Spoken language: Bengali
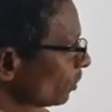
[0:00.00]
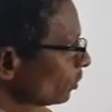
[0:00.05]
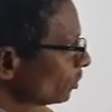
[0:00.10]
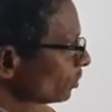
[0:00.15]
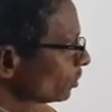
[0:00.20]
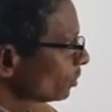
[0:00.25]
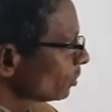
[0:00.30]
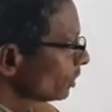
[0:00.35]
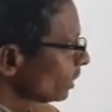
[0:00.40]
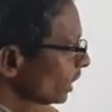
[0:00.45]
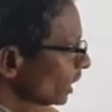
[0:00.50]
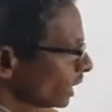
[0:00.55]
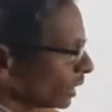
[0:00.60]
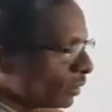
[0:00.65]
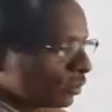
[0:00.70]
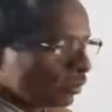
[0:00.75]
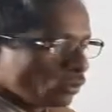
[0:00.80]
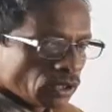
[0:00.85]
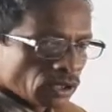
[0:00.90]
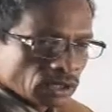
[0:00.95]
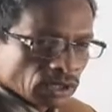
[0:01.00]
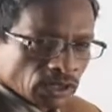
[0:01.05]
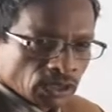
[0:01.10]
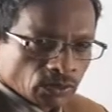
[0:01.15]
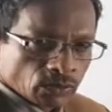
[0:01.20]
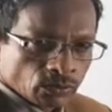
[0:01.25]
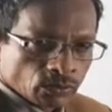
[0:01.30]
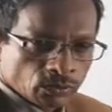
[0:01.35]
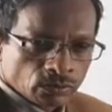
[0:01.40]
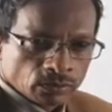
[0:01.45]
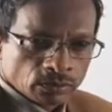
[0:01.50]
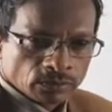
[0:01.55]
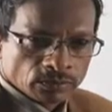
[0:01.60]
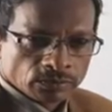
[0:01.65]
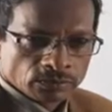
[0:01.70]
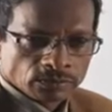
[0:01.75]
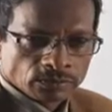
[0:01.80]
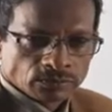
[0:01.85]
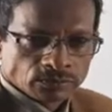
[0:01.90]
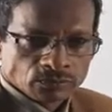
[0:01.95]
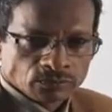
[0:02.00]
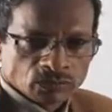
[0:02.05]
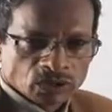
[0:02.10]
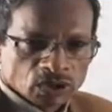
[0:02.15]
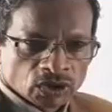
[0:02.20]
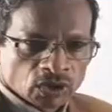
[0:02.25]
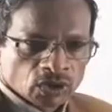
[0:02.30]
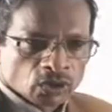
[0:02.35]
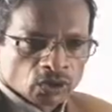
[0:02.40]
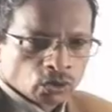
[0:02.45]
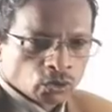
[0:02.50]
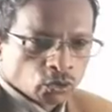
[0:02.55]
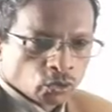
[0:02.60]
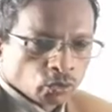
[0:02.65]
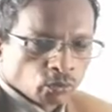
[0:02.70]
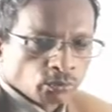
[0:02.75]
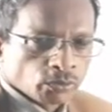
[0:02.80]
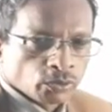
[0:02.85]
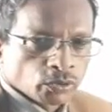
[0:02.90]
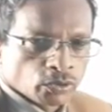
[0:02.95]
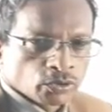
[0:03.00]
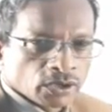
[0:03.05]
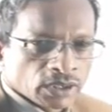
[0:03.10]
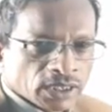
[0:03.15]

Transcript: তেরো এক দুই হাজার একুশ সুপ্রিয়